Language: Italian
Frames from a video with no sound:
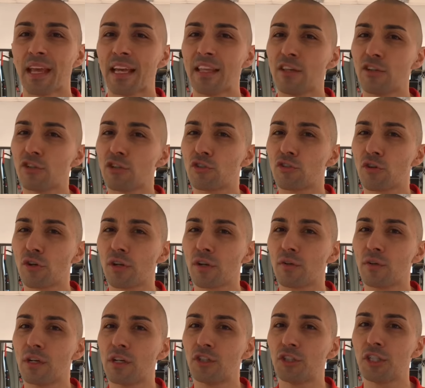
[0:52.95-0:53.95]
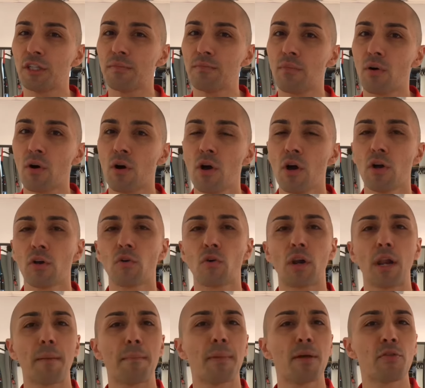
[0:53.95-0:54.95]
ed eccezioni con il cibo,
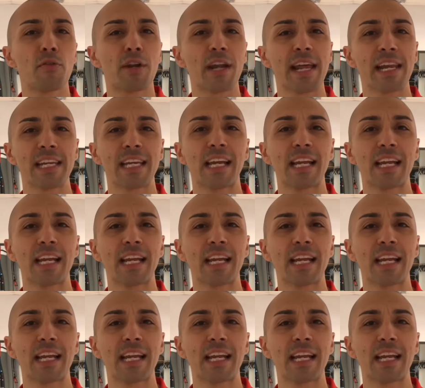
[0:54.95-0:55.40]
con l'abbandonare gli